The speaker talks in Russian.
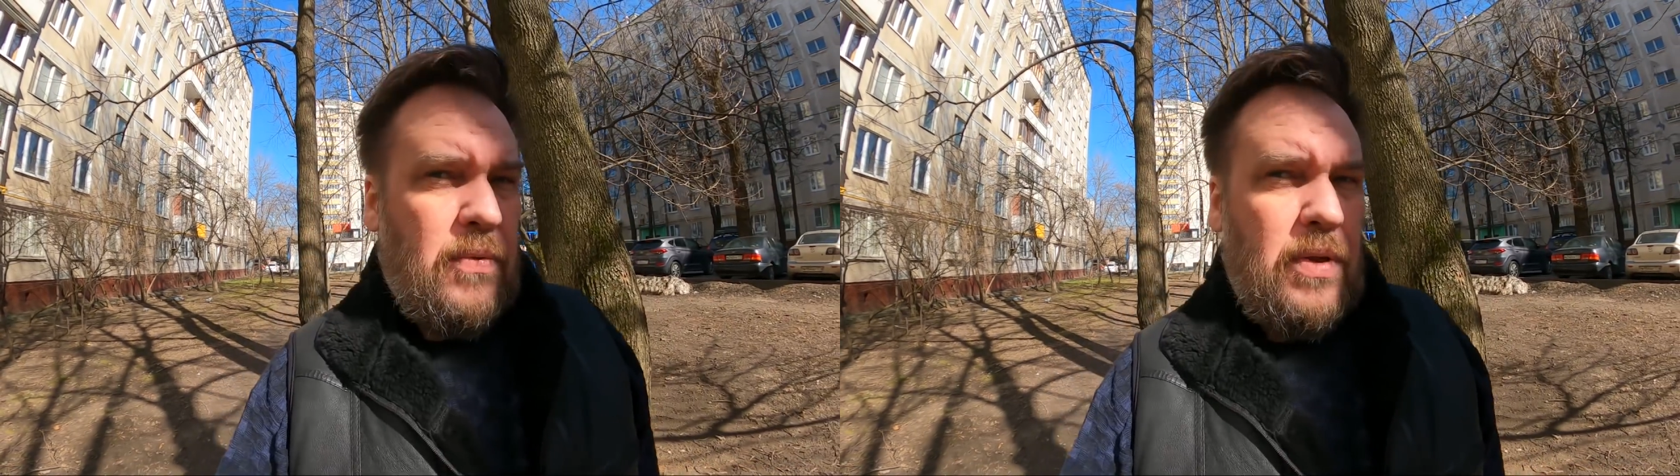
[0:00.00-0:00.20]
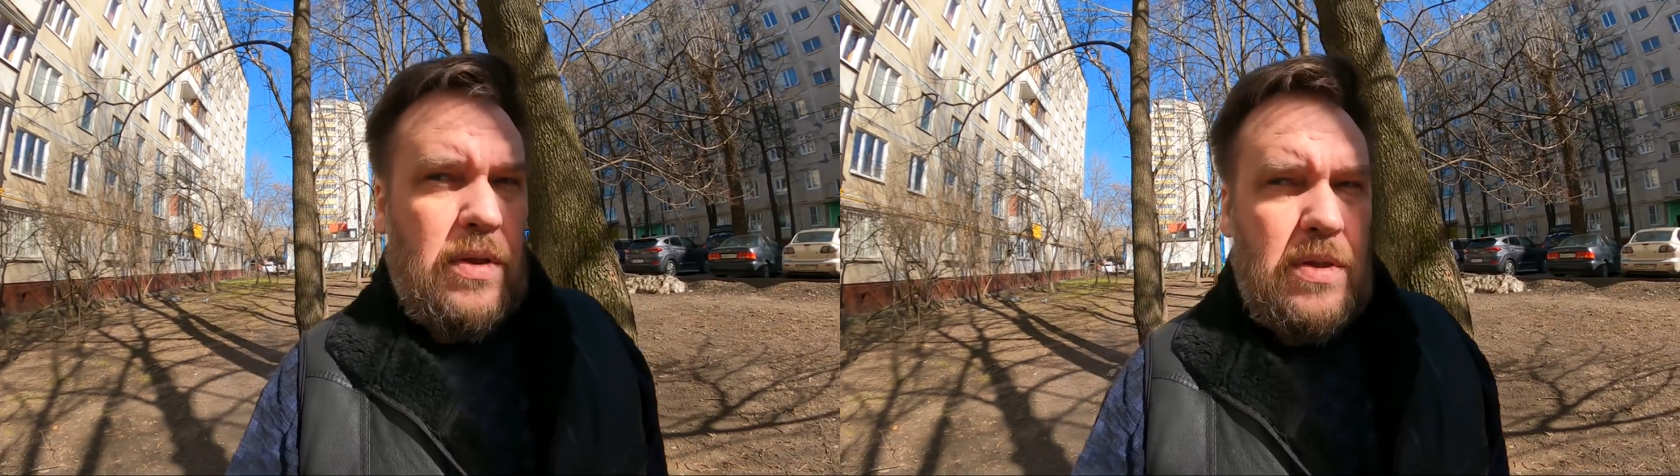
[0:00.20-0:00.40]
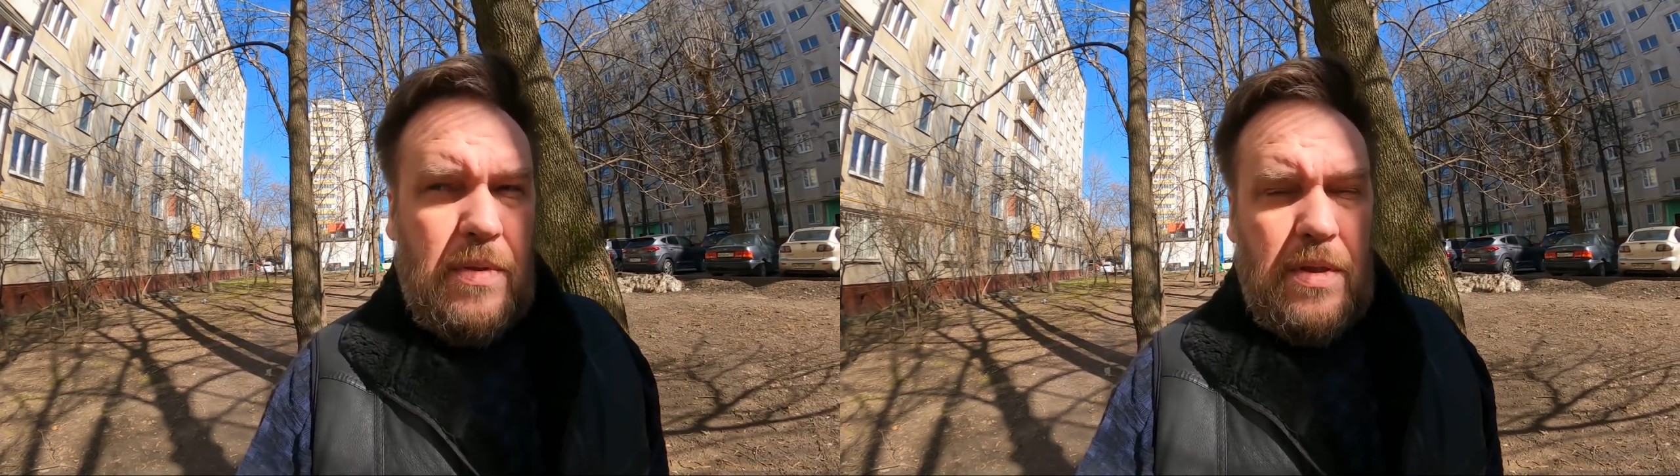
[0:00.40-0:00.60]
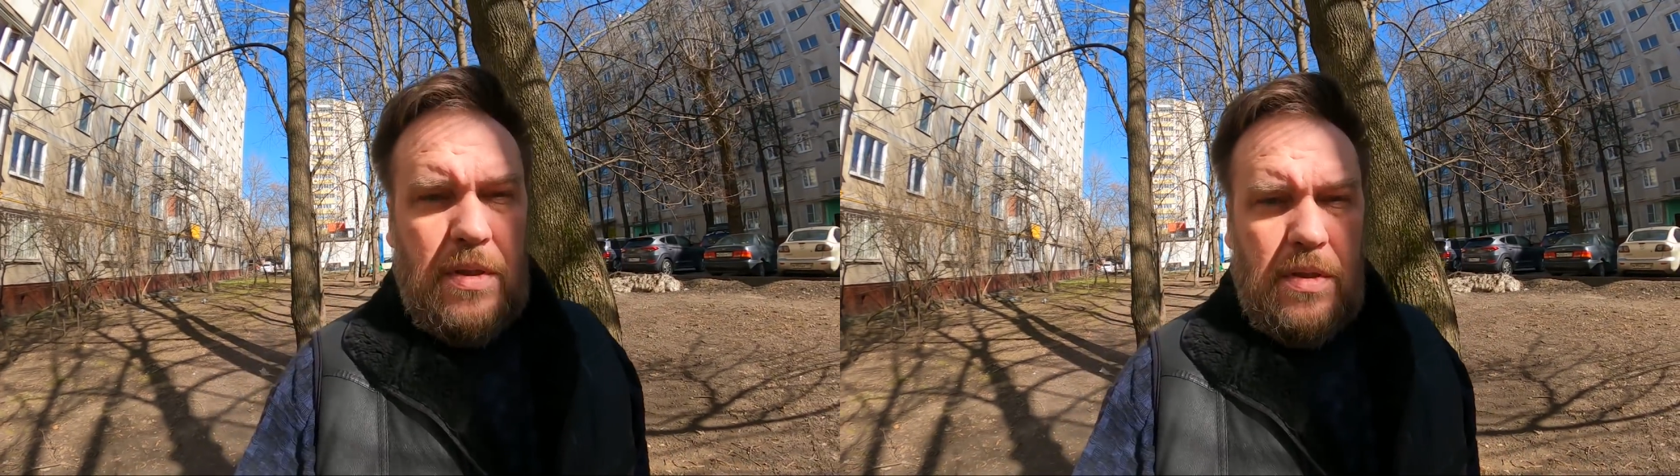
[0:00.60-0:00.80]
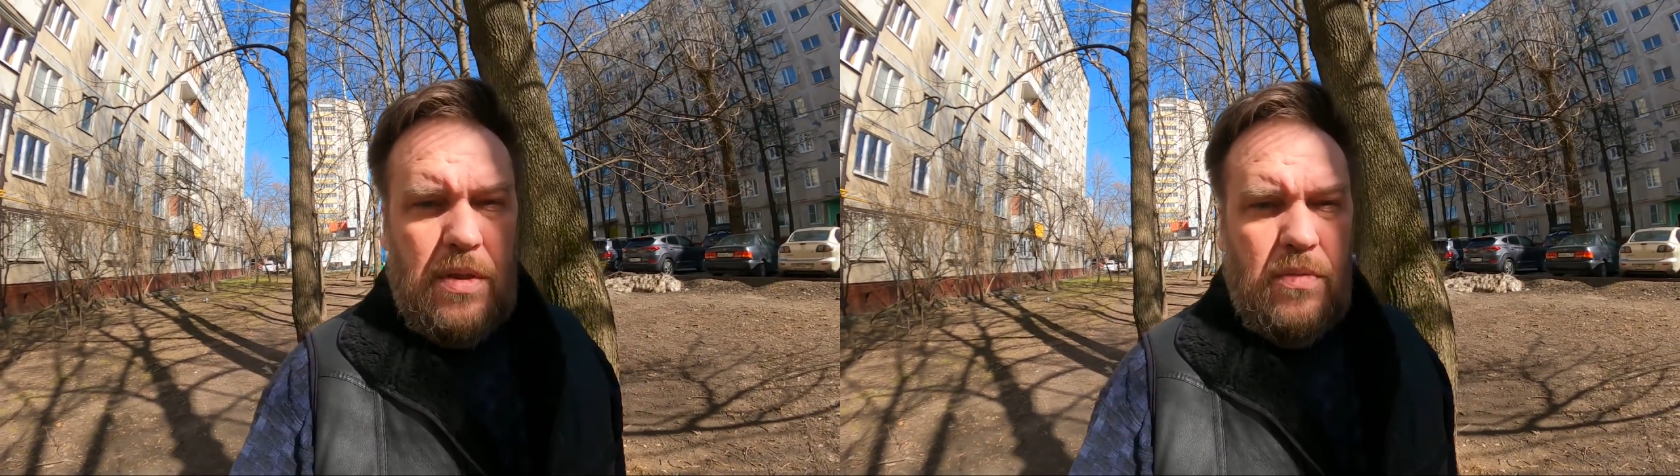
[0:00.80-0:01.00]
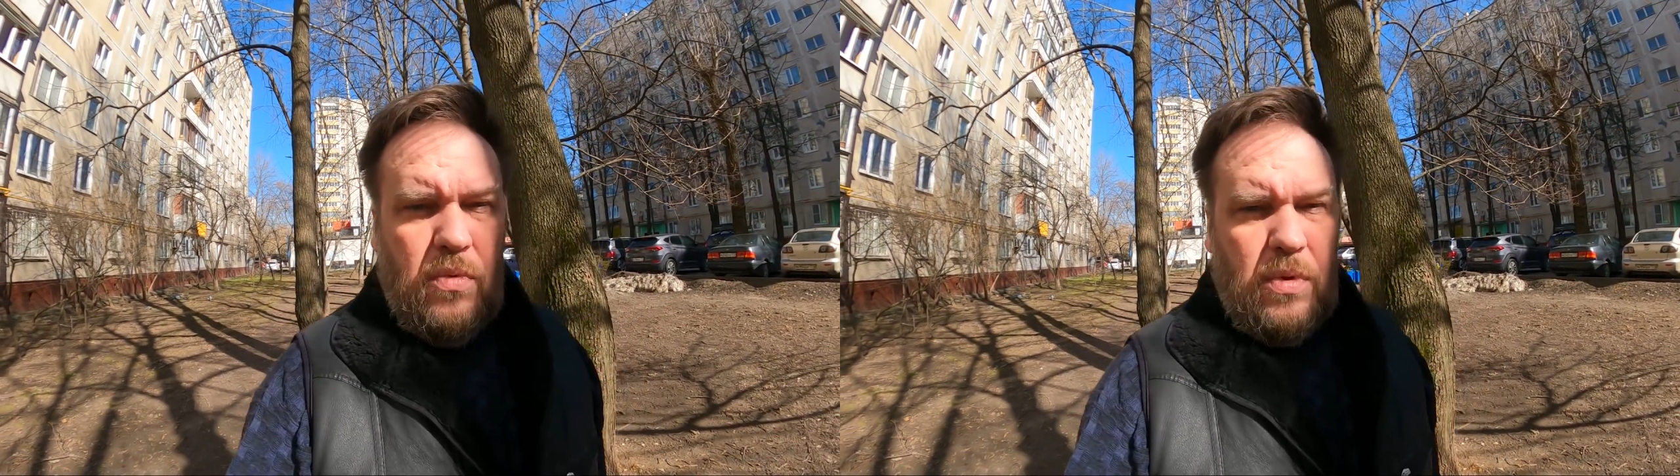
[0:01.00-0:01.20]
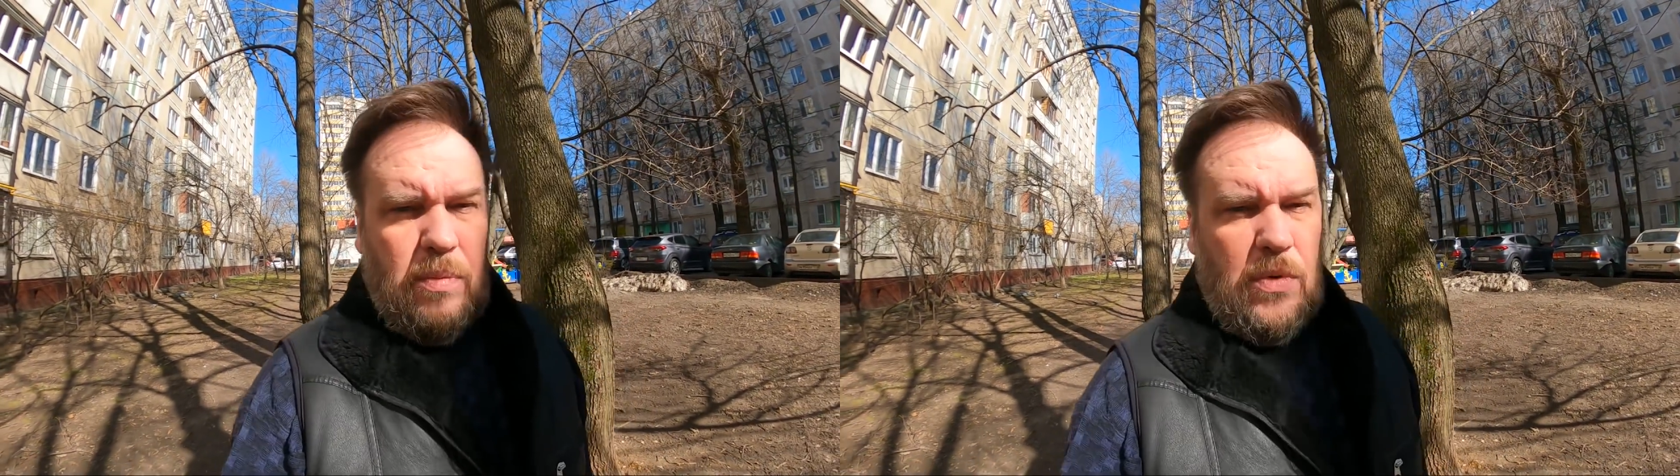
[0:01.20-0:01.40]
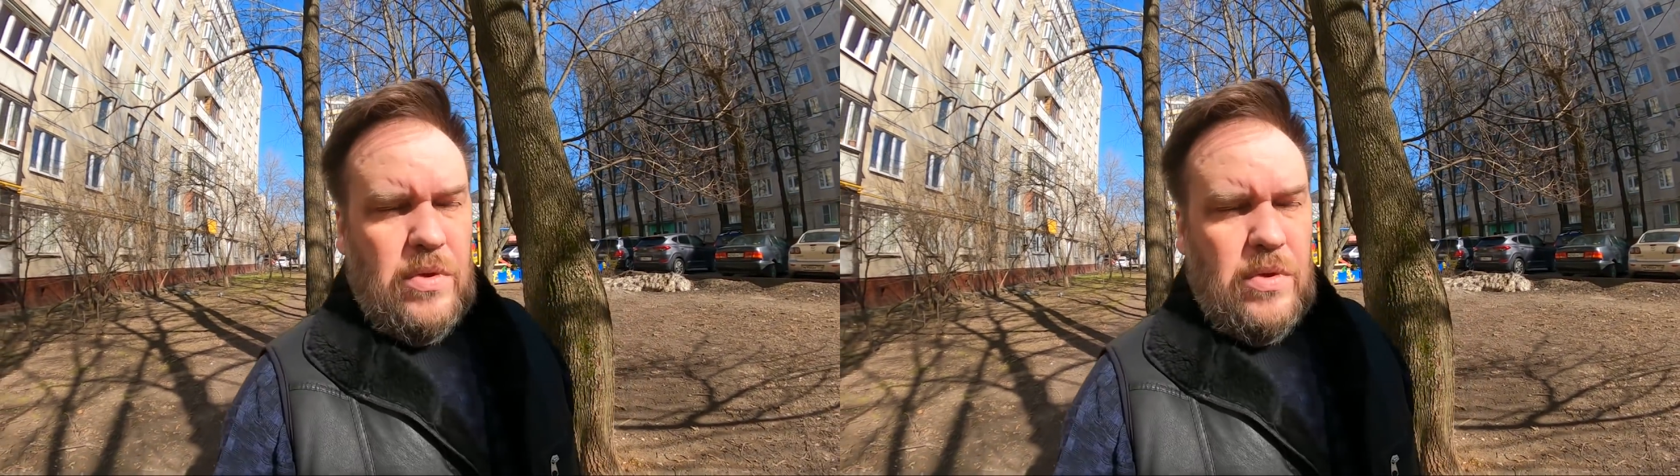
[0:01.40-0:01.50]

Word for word: эффекты, связанные со звуком.